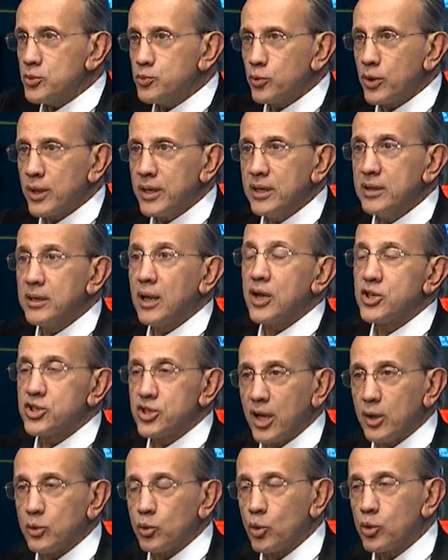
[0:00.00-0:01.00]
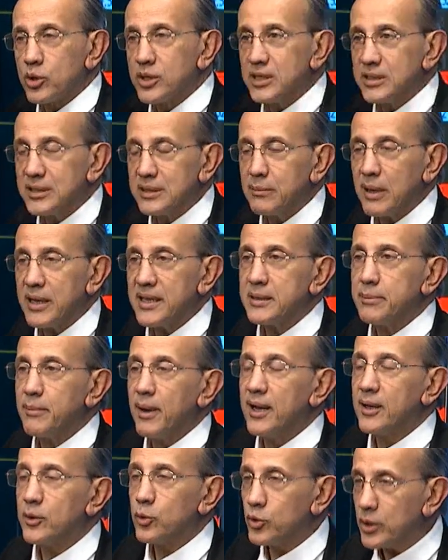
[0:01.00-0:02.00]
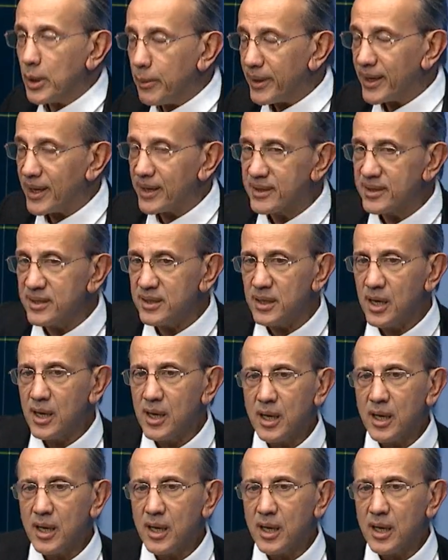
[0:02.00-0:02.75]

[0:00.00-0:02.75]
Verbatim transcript: burayı da aşağı doğru kırılma ihtimali gündeme getirir.